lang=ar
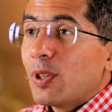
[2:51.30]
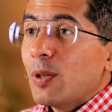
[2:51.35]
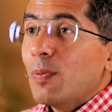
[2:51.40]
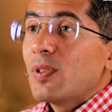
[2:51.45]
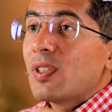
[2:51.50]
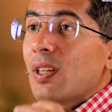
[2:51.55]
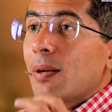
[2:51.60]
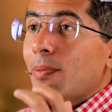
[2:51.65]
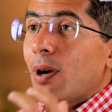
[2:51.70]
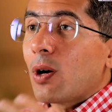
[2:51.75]

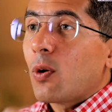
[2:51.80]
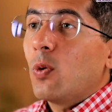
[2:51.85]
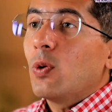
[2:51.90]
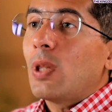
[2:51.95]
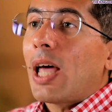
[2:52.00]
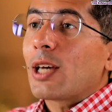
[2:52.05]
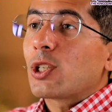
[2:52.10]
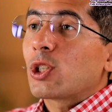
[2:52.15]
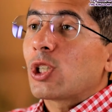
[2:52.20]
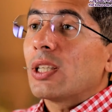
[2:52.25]
بتبذل
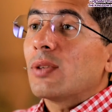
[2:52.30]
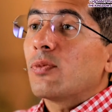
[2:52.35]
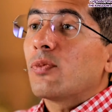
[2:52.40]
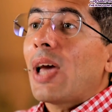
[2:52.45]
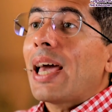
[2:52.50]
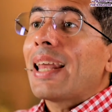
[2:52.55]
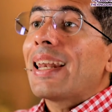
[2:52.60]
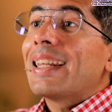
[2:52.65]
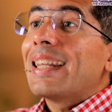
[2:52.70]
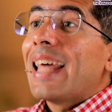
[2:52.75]
مجهود عشان
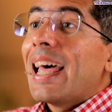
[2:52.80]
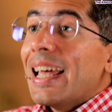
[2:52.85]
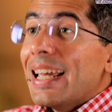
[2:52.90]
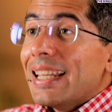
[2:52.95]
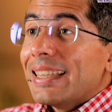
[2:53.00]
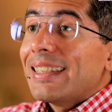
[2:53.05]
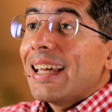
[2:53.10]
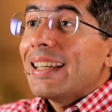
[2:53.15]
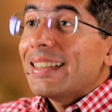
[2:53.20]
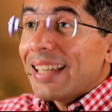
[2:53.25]
فعلا
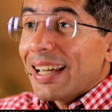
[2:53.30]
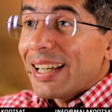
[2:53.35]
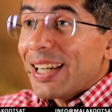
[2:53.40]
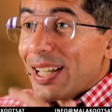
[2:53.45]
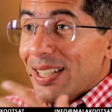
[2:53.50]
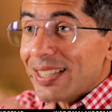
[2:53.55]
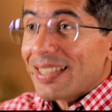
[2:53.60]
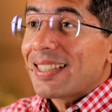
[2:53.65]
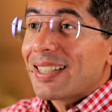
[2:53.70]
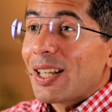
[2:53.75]

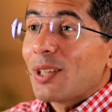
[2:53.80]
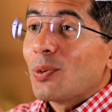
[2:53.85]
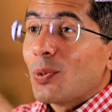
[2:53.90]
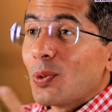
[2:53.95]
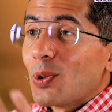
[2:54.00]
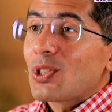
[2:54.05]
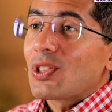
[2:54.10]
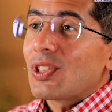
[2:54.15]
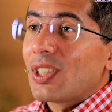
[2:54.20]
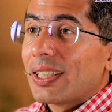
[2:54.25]
تتجسد
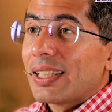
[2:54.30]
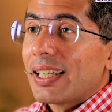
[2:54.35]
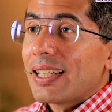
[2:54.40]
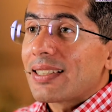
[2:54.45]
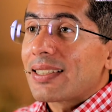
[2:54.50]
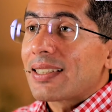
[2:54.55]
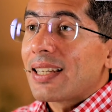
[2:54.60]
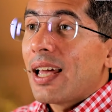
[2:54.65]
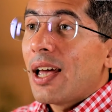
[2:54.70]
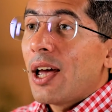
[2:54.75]
وسط
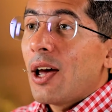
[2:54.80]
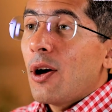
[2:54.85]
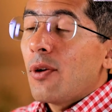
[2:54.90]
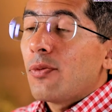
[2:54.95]
الناس